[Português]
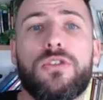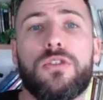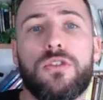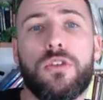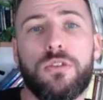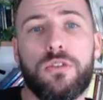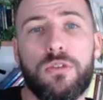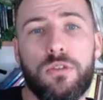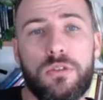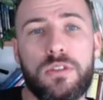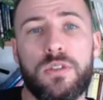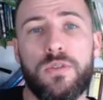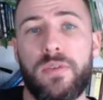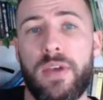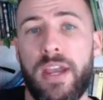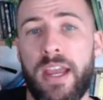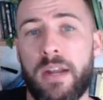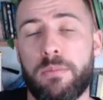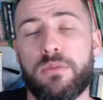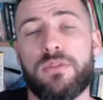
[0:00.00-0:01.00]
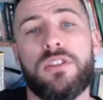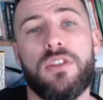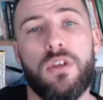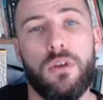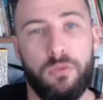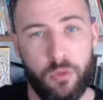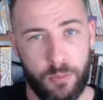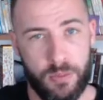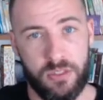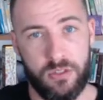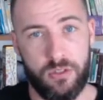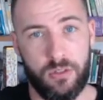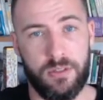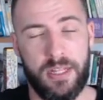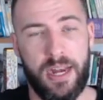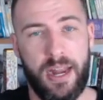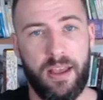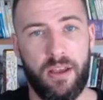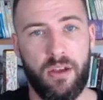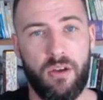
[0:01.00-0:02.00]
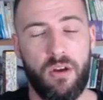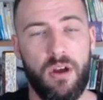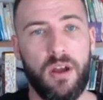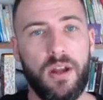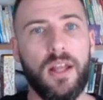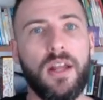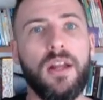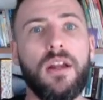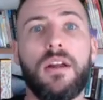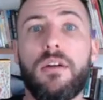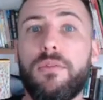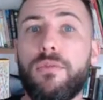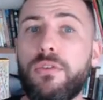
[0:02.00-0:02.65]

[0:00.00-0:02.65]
os outros verbos que eu vou mencionar agora